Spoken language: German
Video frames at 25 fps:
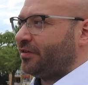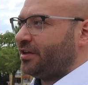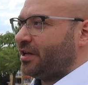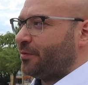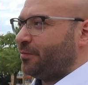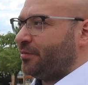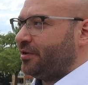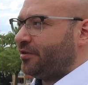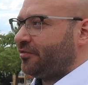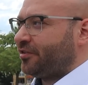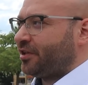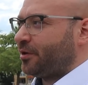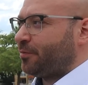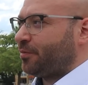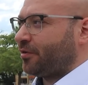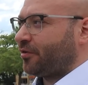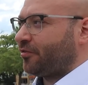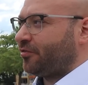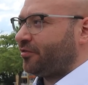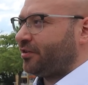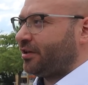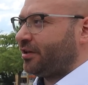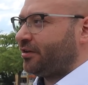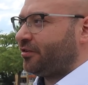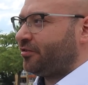wenn der
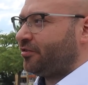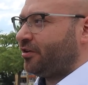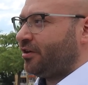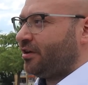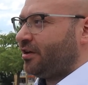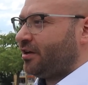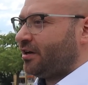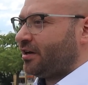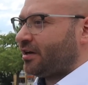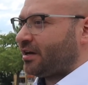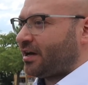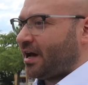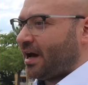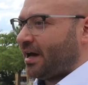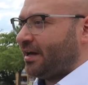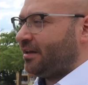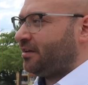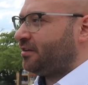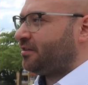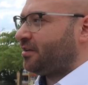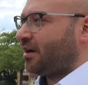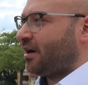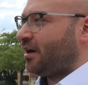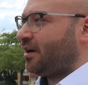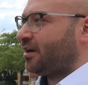Ministerpräsident
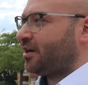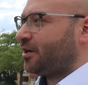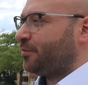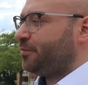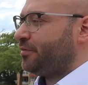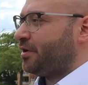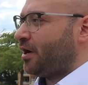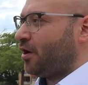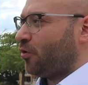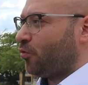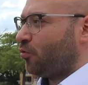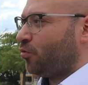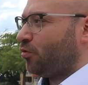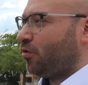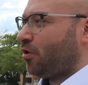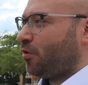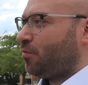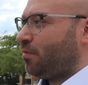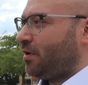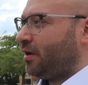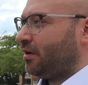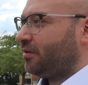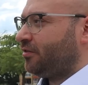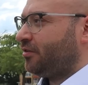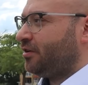keinen Tag im Jahr
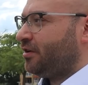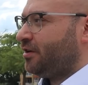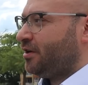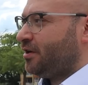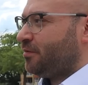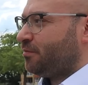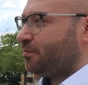Urlaub hat,